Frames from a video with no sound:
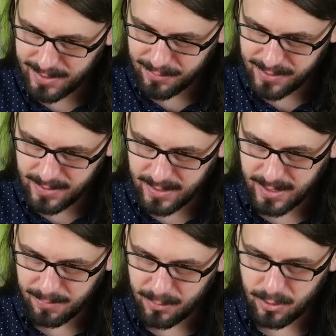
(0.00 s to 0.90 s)
y a aussi les
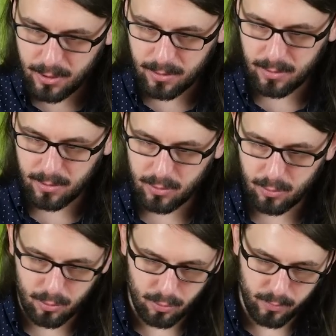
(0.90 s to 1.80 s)
capteurs
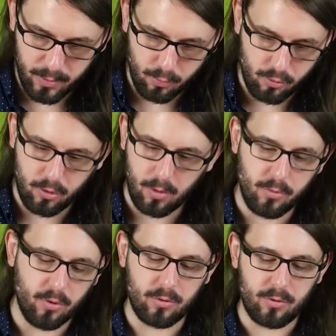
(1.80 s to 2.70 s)
de luminosité
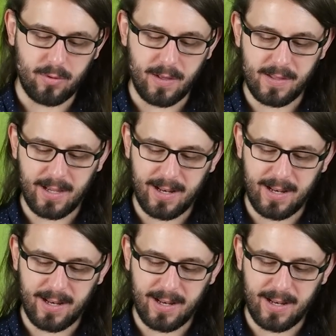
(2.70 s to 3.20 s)
ambiante assez